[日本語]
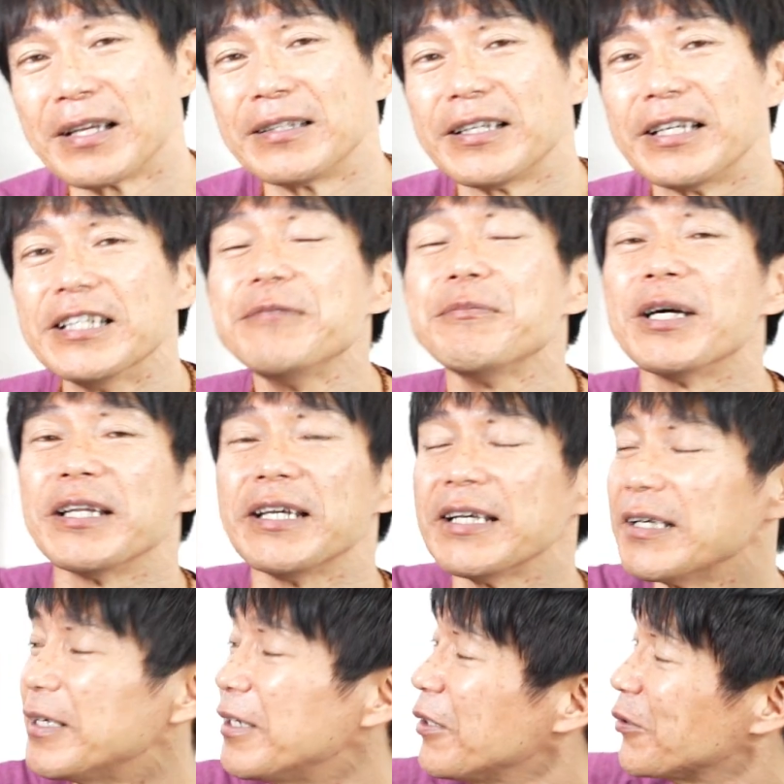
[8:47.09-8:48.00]
で今
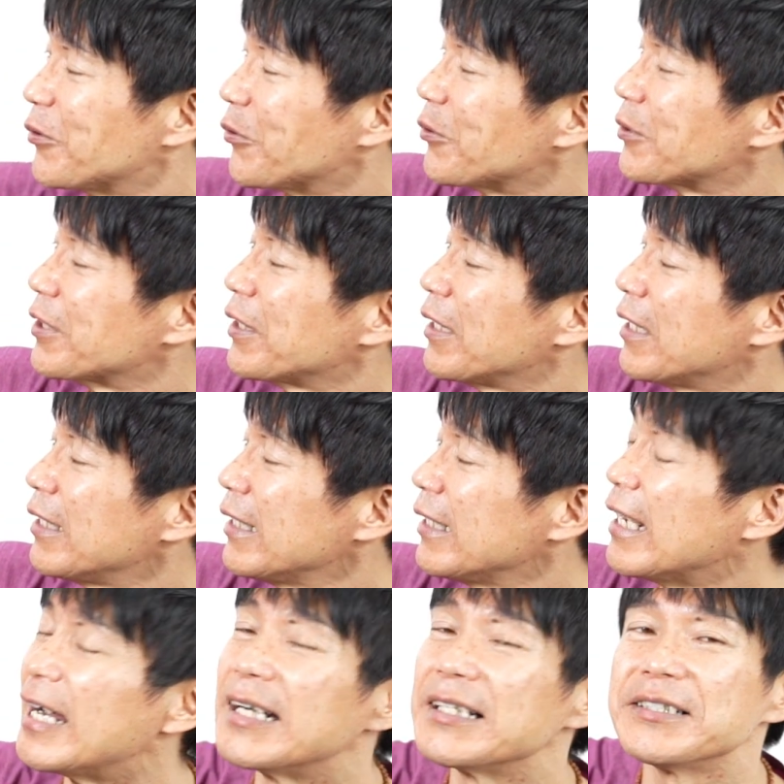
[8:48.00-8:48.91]
ね土星がね
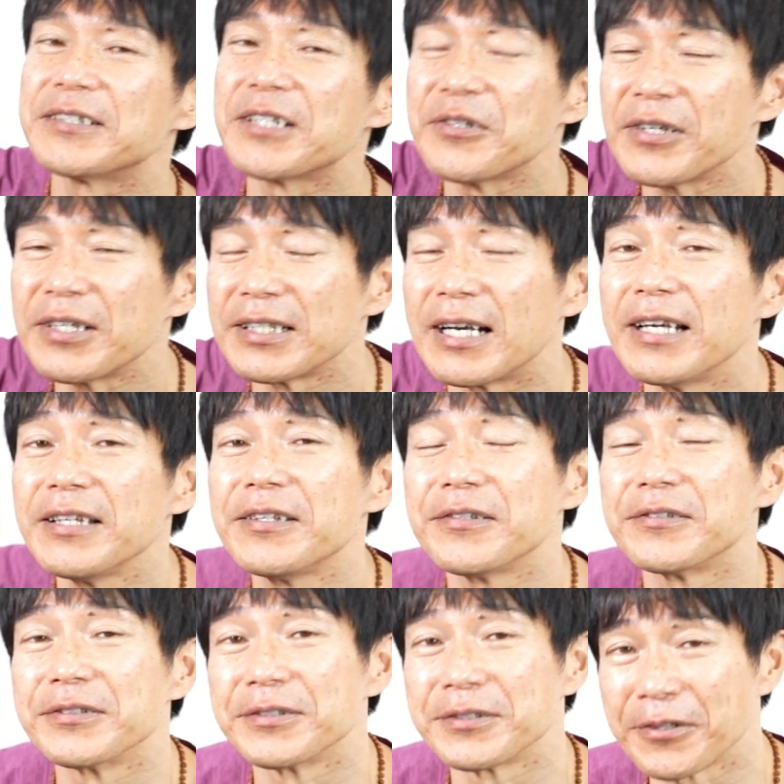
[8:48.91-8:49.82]
ヤギ座の中に入っ
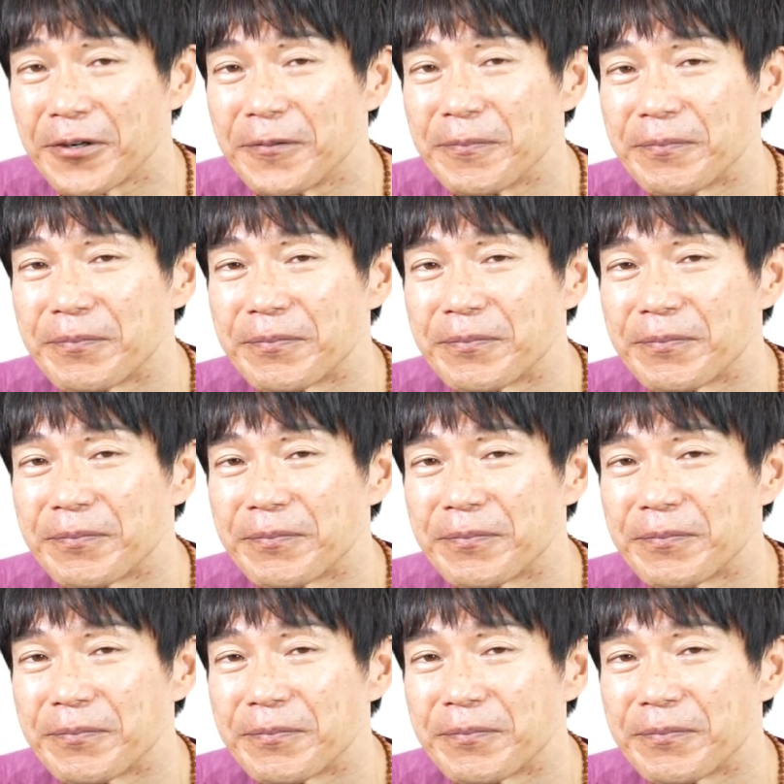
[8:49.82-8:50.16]
てるんですよ。